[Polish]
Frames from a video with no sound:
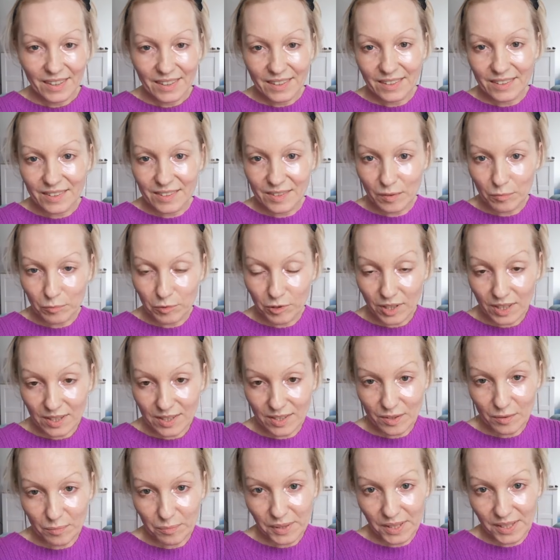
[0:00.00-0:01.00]
Jestem
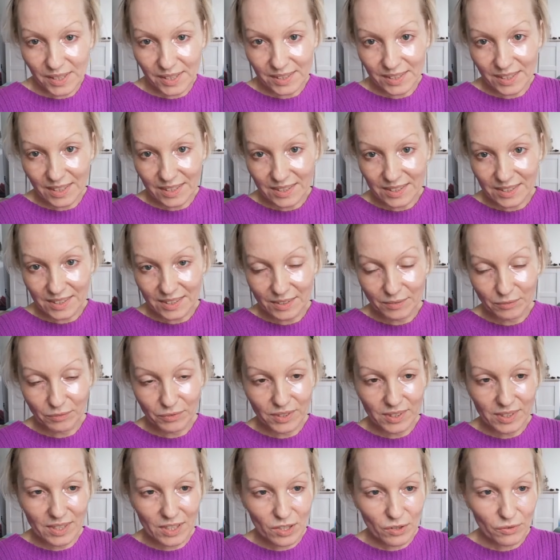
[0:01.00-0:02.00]
doradcą pielęgnacyjnym,
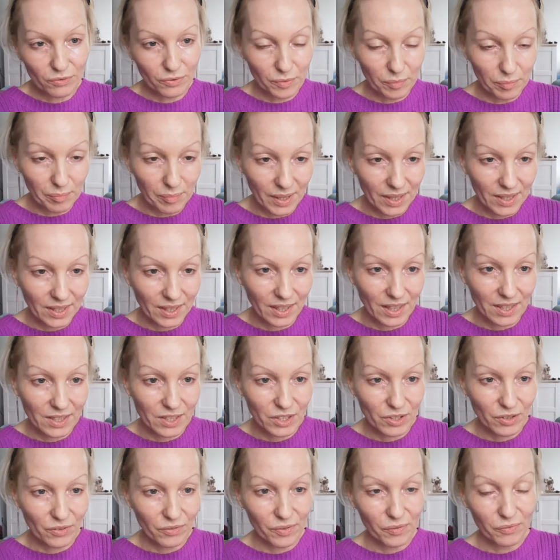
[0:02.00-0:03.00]
wizażowym,
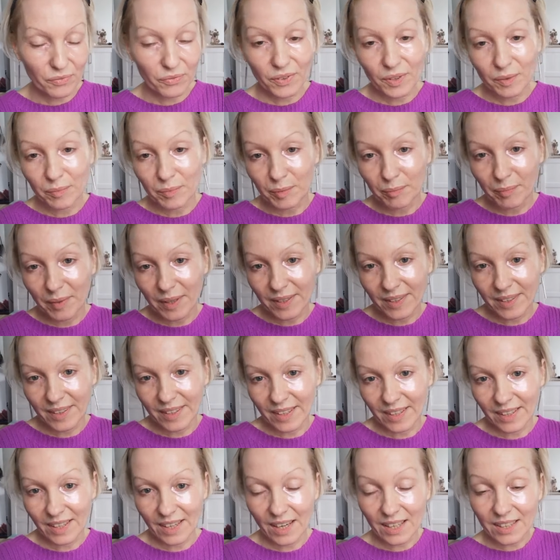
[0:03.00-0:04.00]
makijażowym firmy Mary
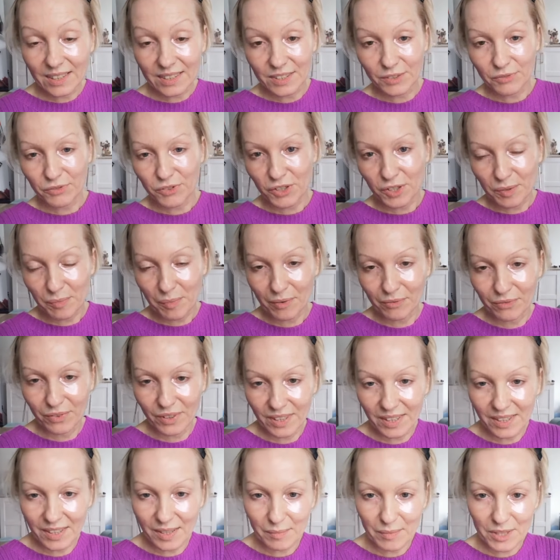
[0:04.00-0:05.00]
Kay, ale dziewczyny mam
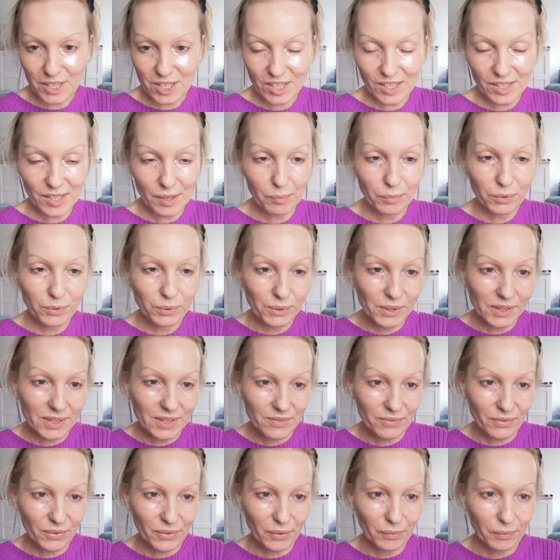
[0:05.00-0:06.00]
wielkie marzenia, buduję
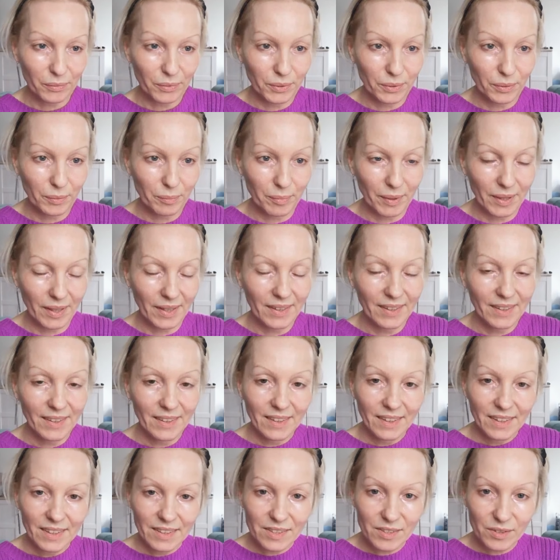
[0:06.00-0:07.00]
swoją grupę
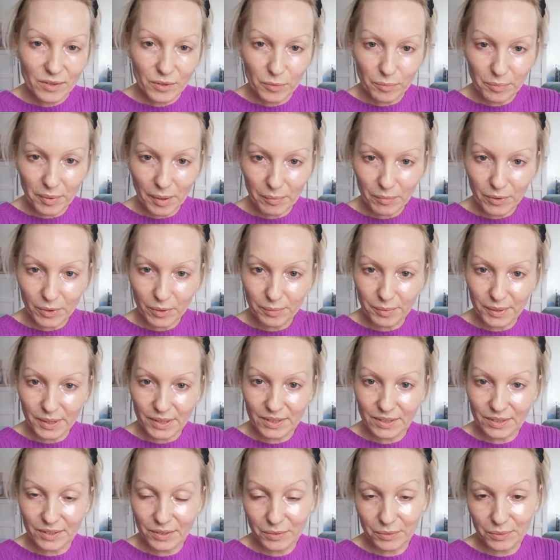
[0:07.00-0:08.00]
skupiam
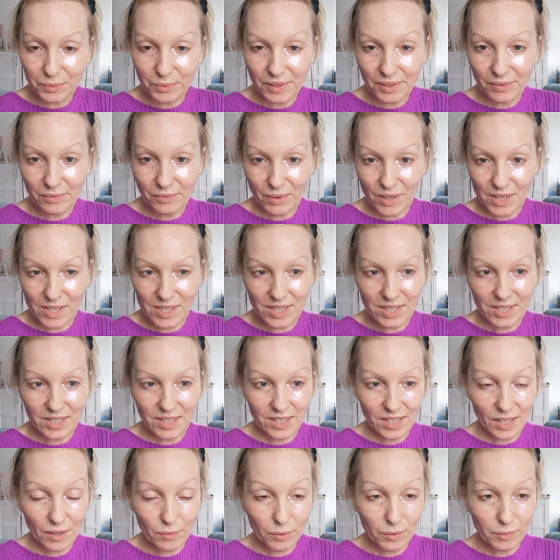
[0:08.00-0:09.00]
kobiety, które właśnie
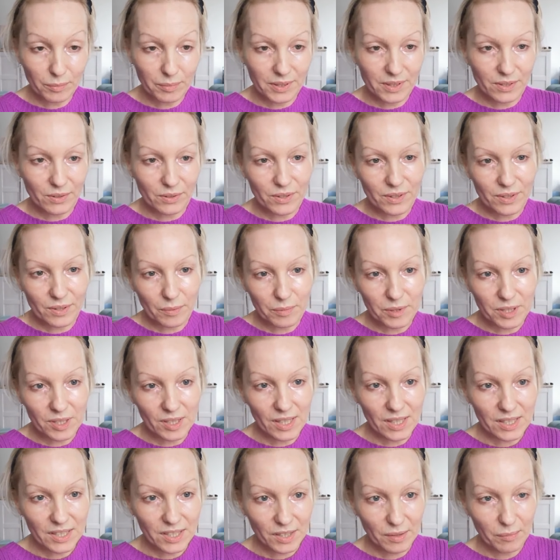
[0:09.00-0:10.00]
chciałyby coś zrobić
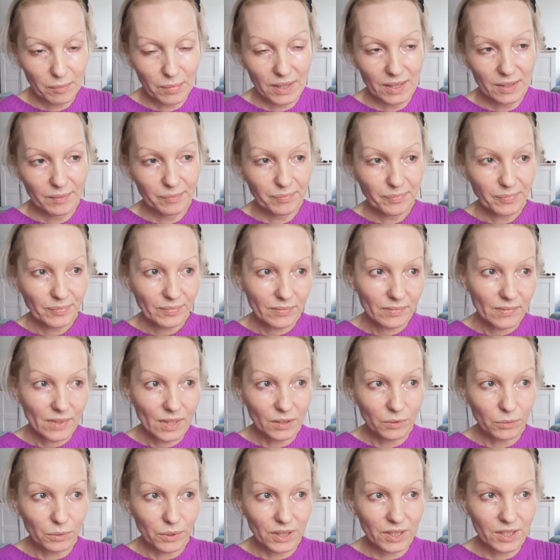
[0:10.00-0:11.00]
dla siebie,
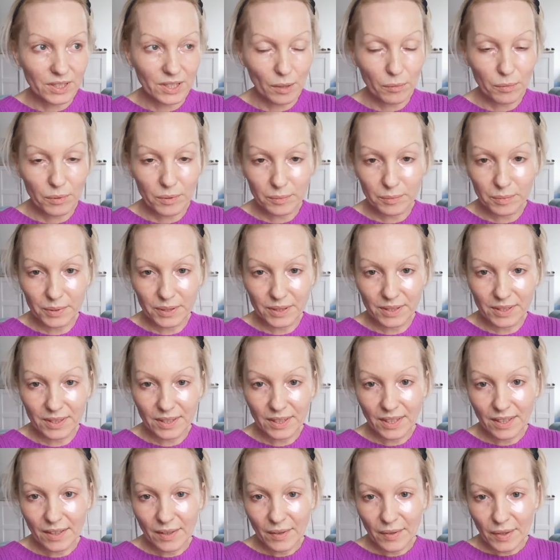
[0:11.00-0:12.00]
które chciałyby
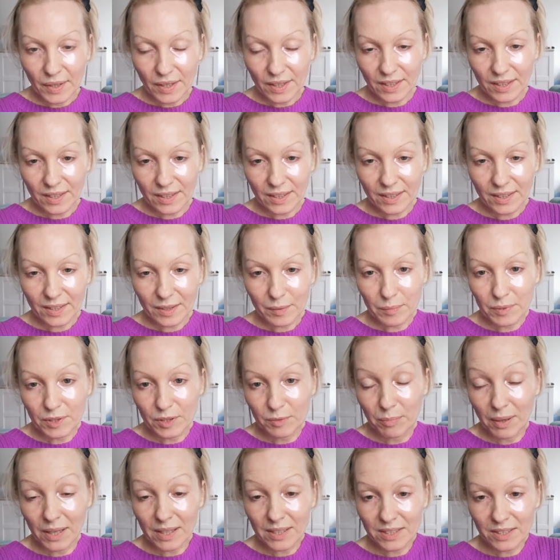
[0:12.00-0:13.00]
e, być
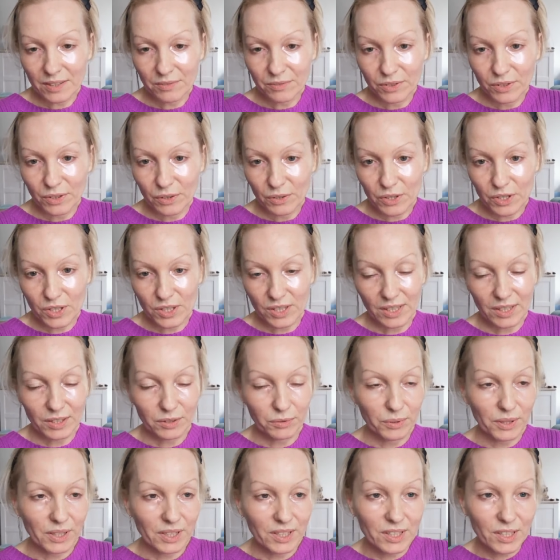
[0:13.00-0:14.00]
bardziej widoczne,
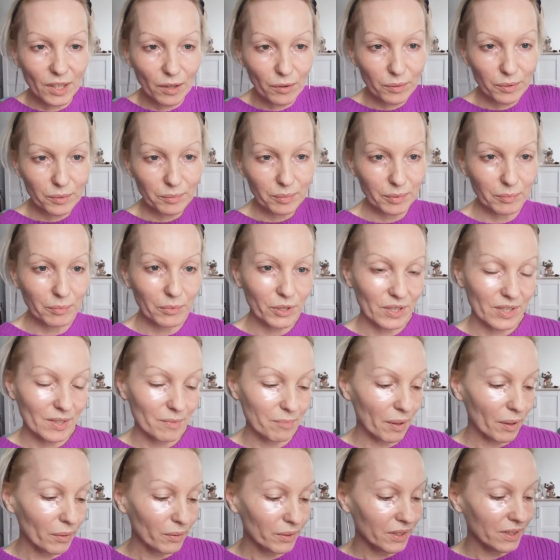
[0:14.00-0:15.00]
które chciałyby może
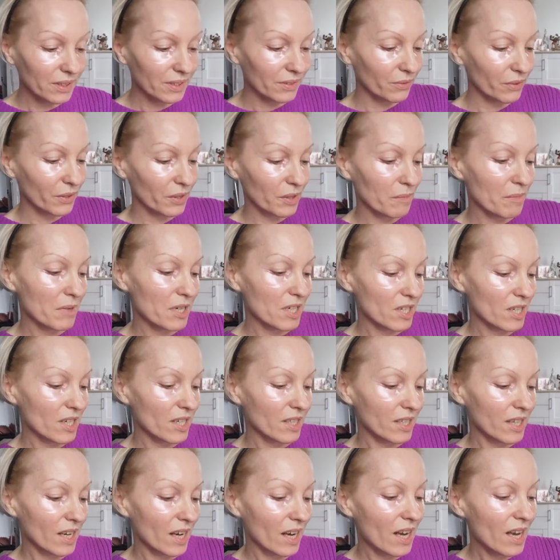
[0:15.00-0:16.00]
spełnić swoje
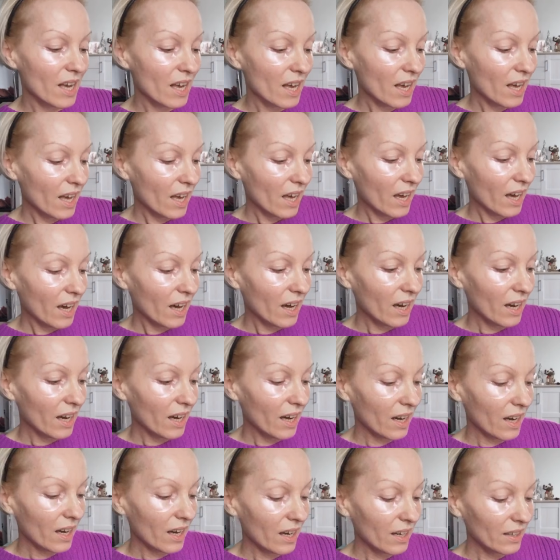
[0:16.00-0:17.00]
marzenia,
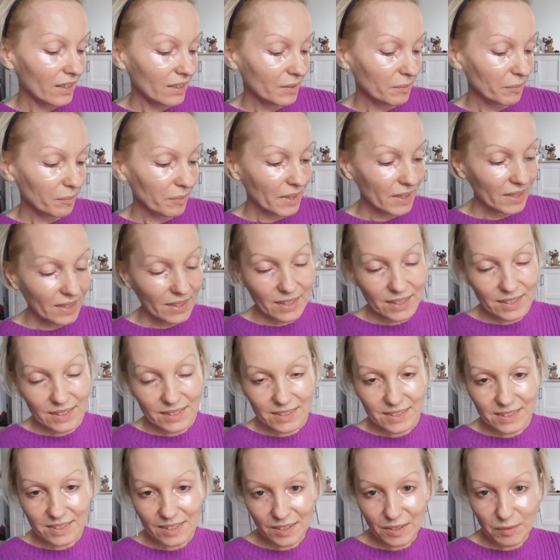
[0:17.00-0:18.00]
a Mary
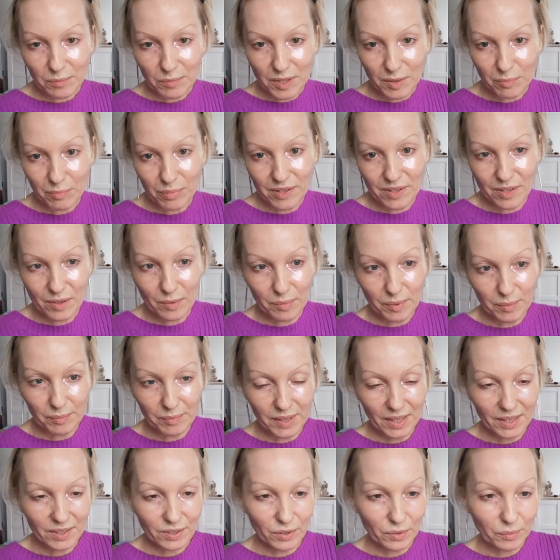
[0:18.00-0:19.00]
jest takim sposobem
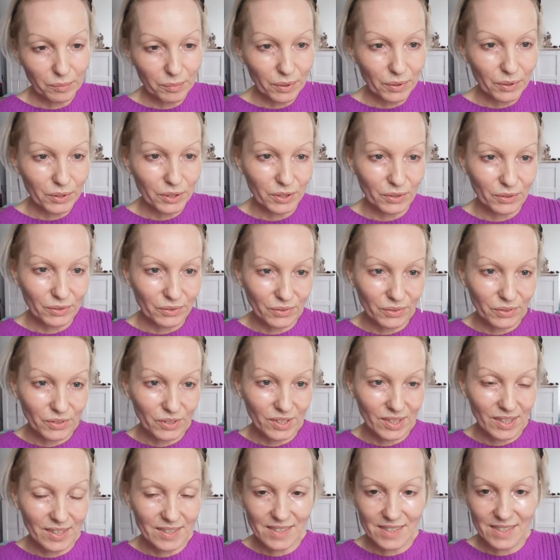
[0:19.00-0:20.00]
na to, by
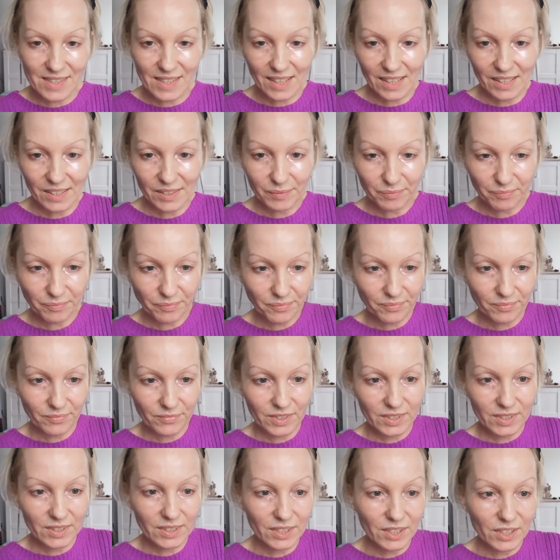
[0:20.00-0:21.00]
osiągnąć ten cel.
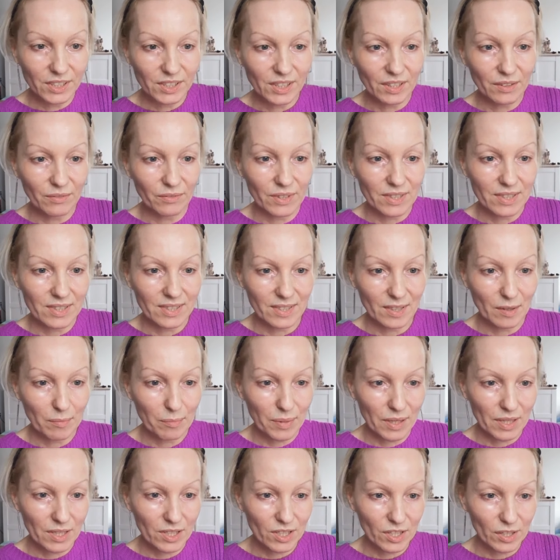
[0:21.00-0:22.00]
Więc dzisiaj Was
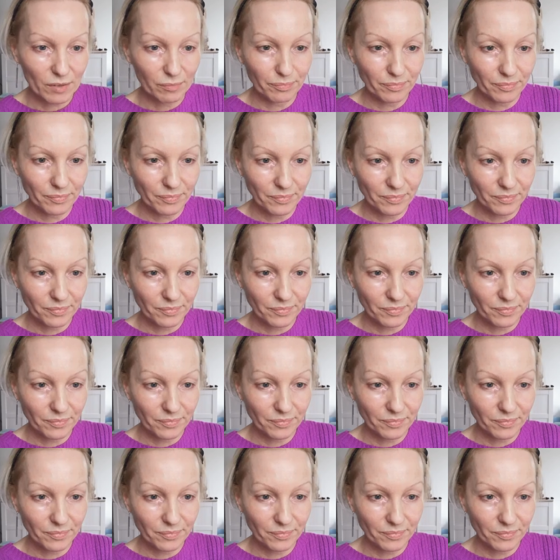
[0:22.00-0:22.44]
zapraszam.